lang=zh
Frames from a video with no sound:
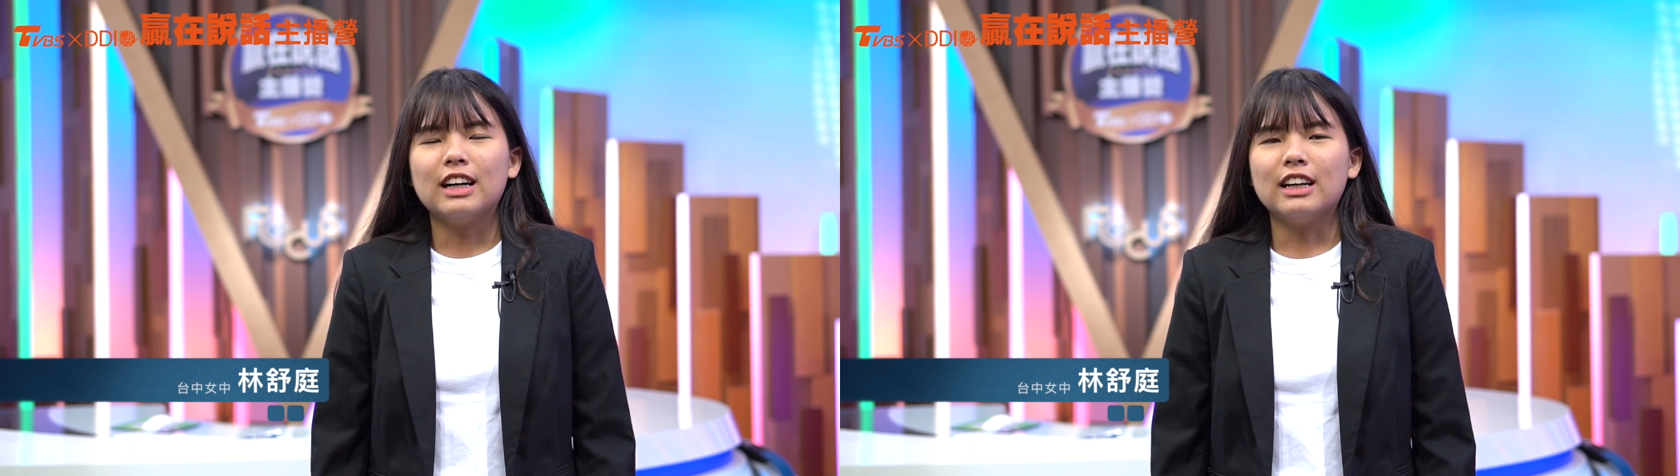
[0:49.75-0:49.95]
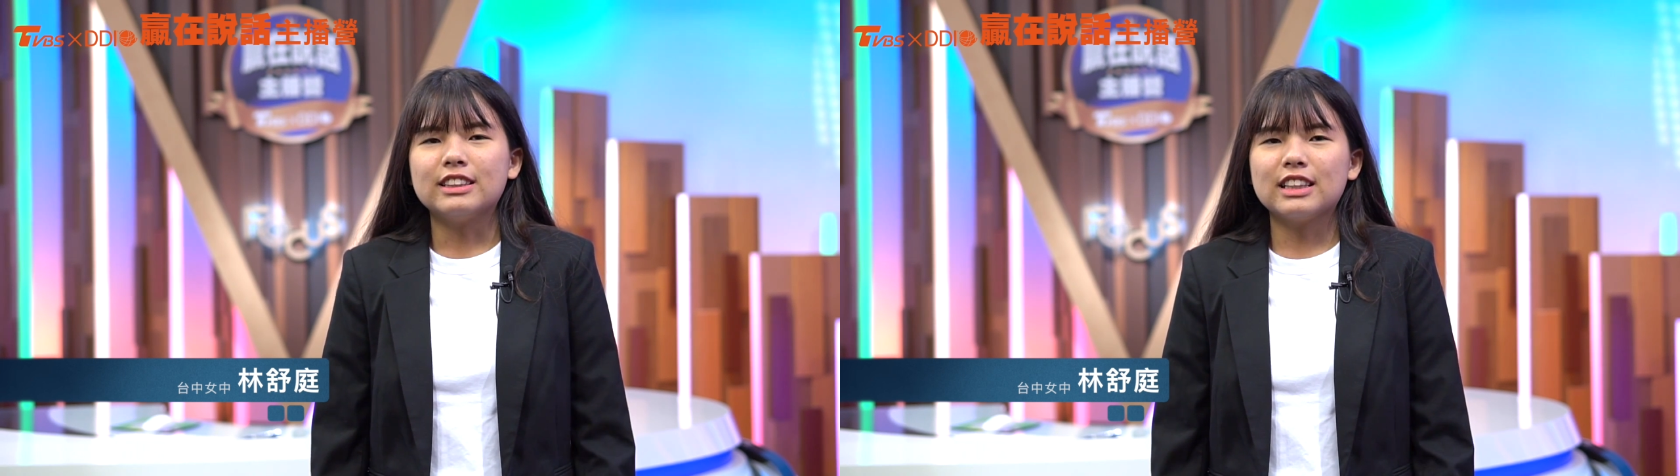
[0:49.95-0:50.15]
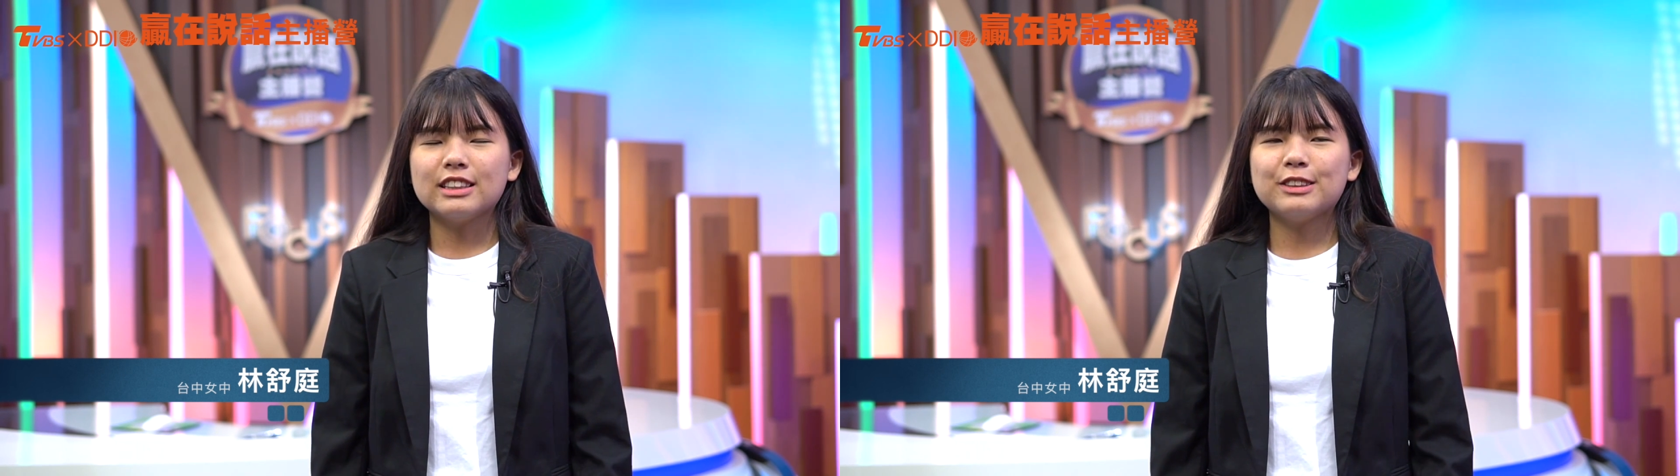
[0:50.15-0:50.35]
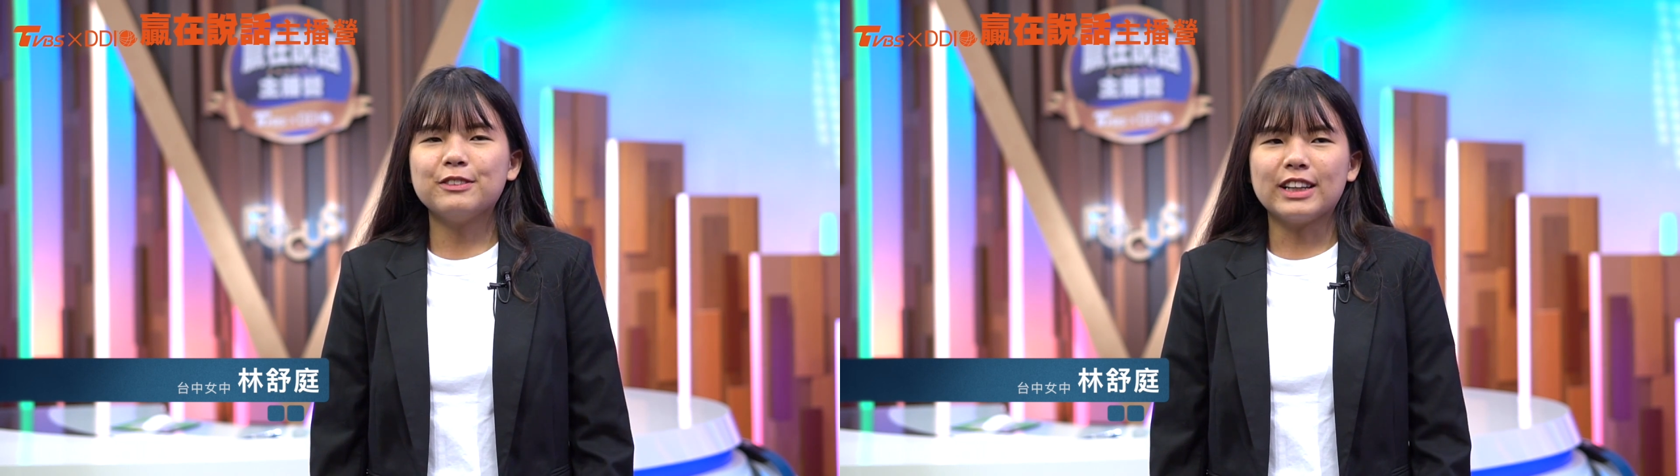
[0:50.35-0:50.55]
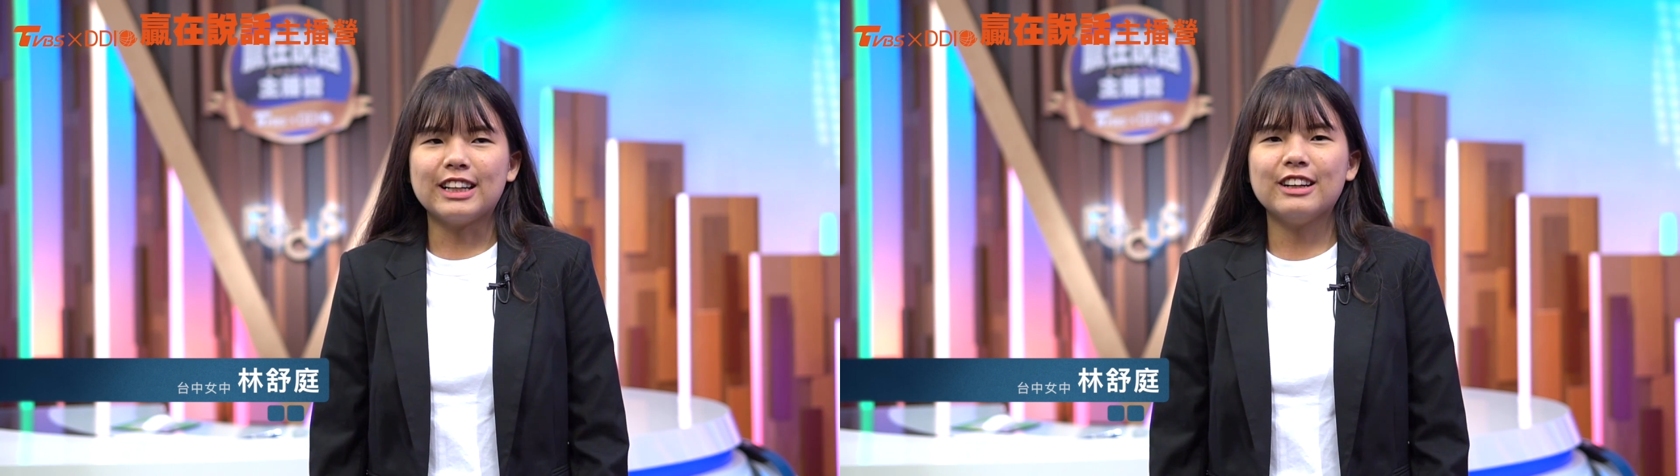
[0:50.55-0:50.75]
呃，相
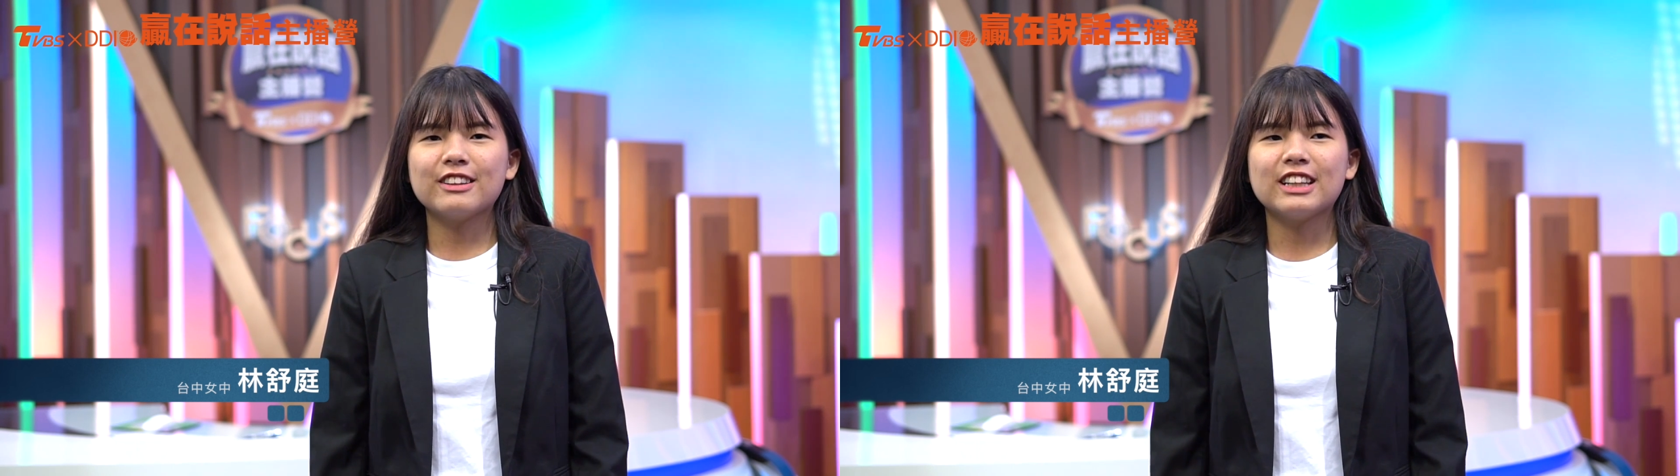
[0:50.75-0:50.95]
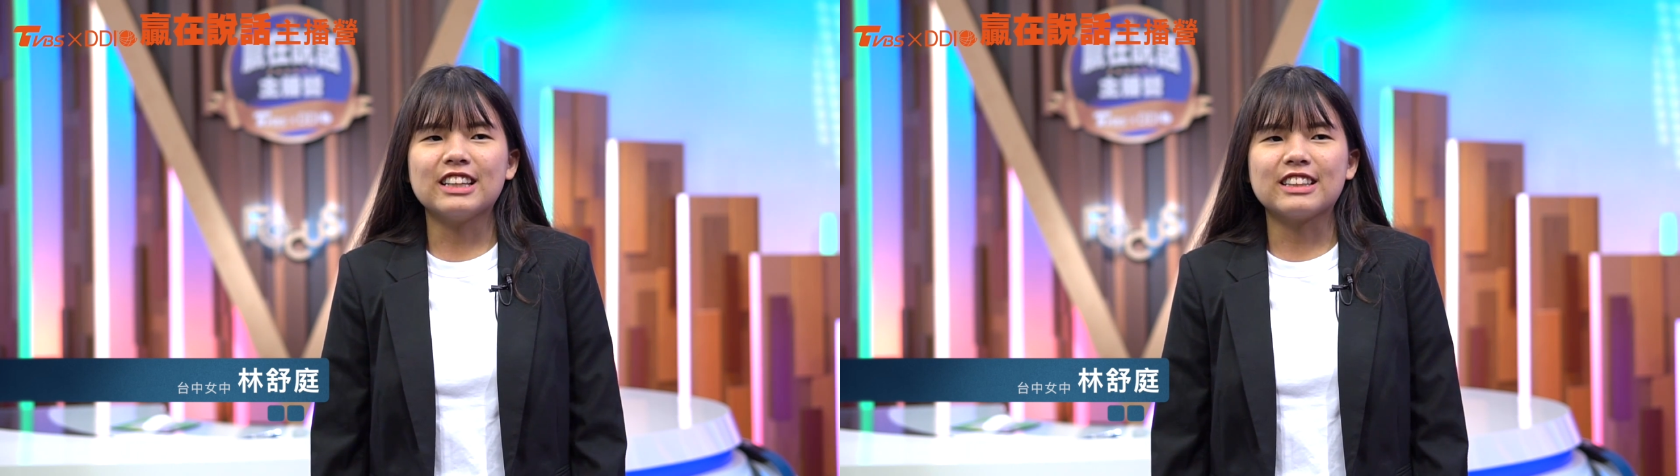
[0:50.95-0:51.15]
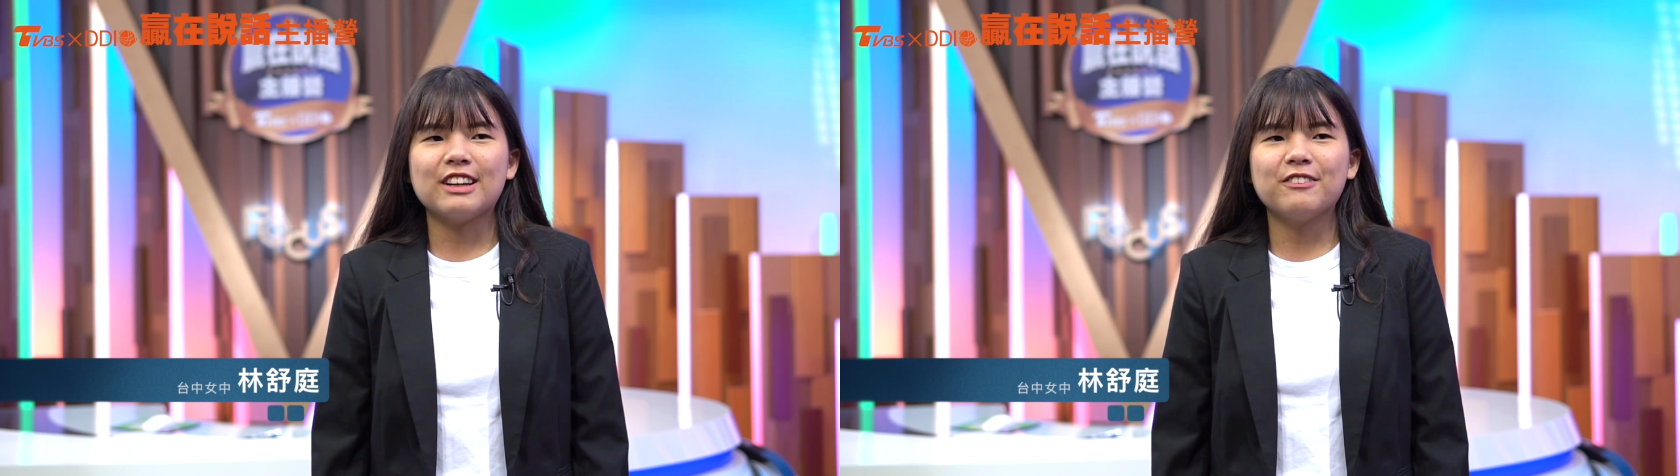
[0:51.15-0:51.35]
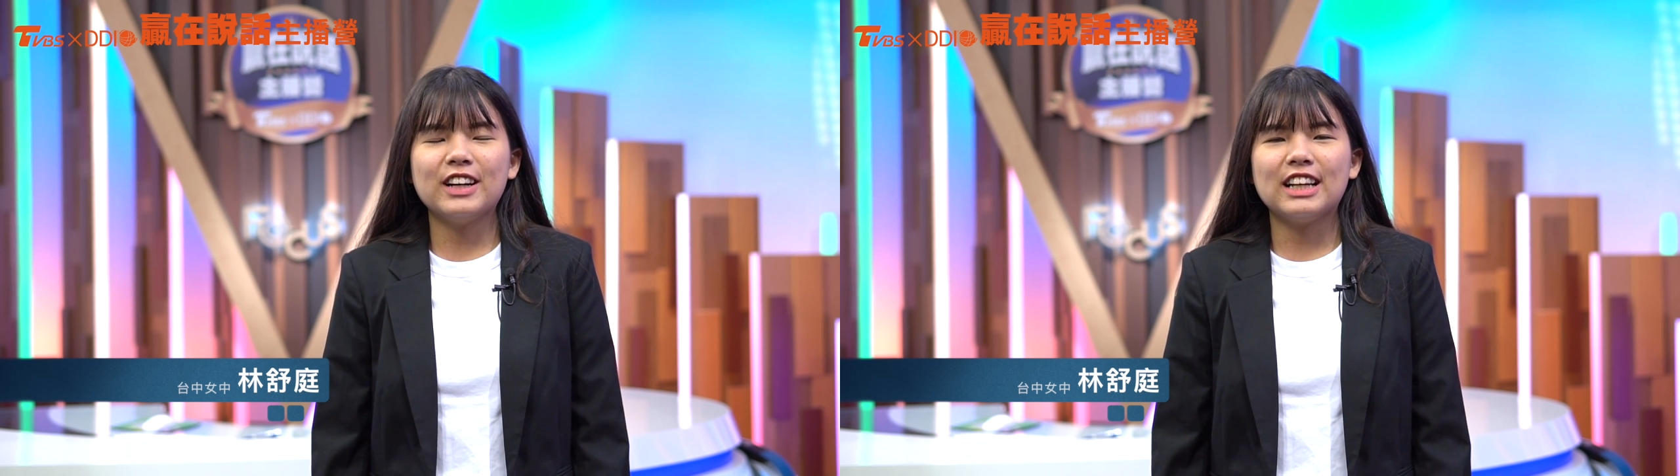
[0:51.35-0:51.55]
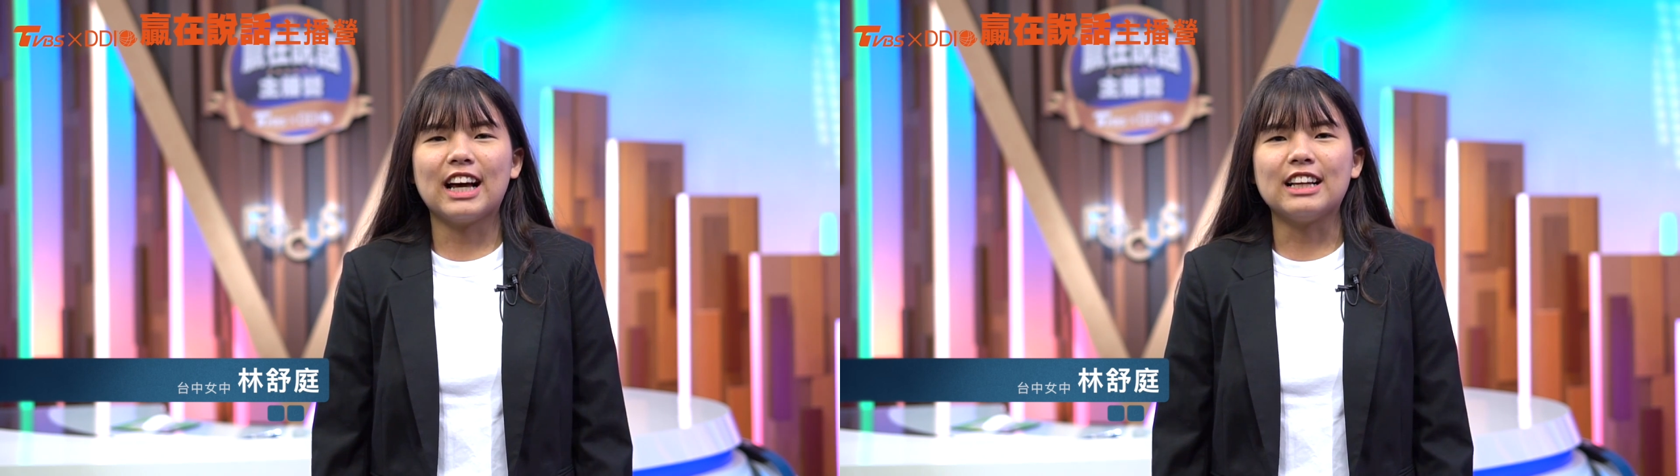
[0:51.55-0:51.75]
信我以后可以在
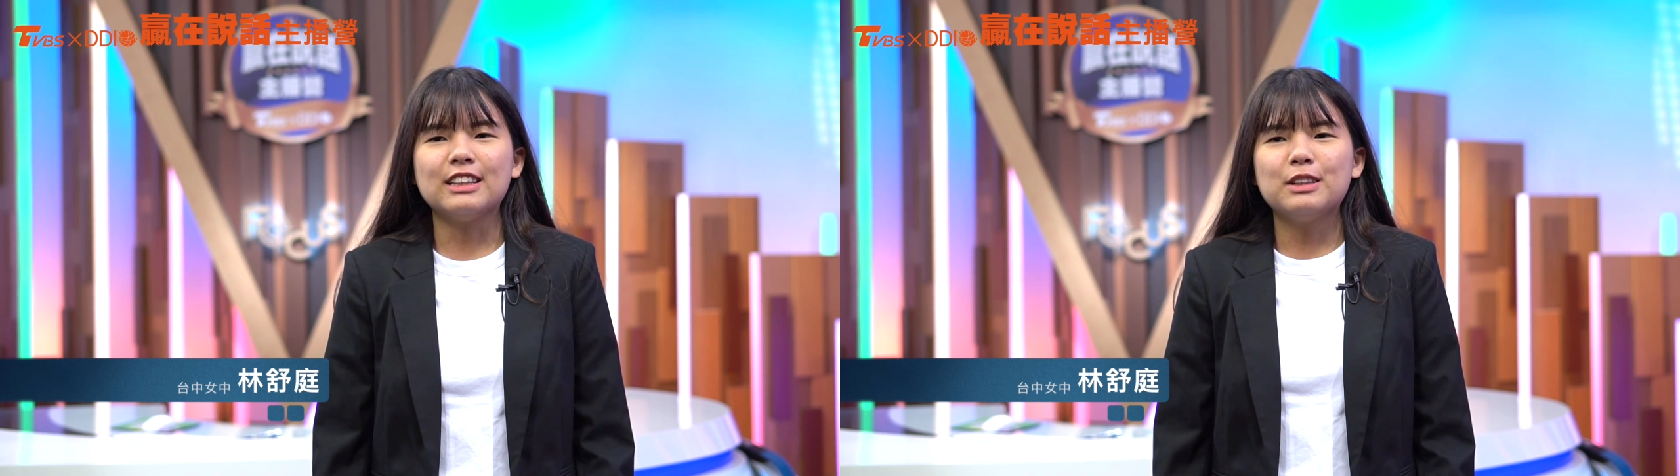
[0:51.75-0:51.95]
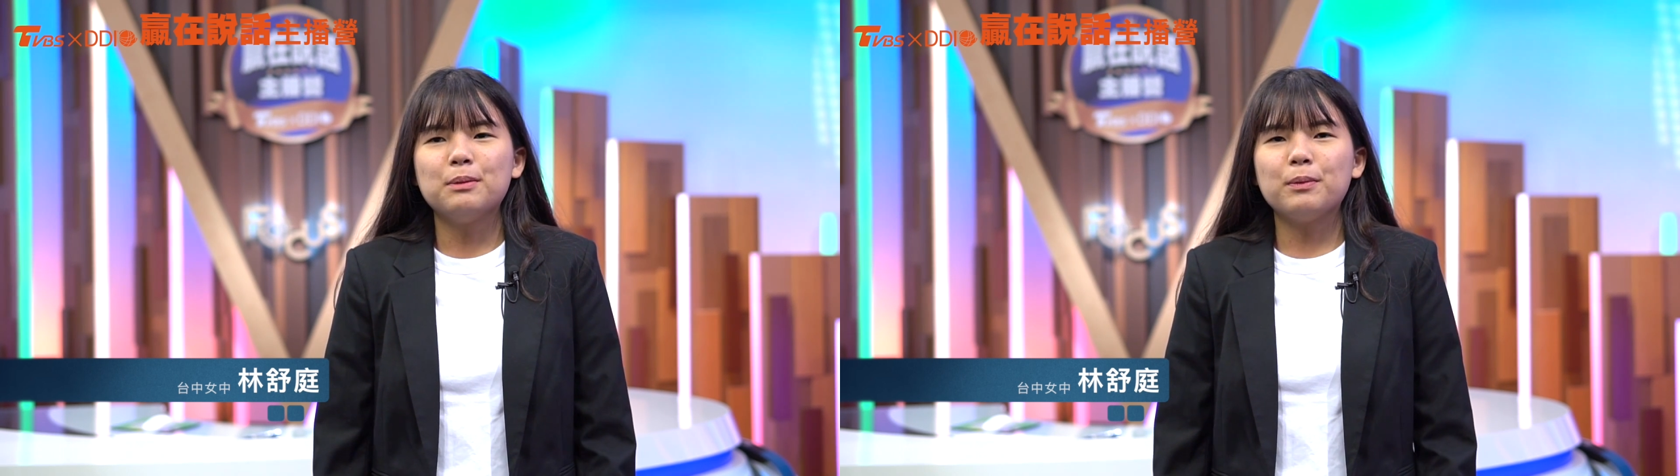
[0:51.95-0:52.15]
未来，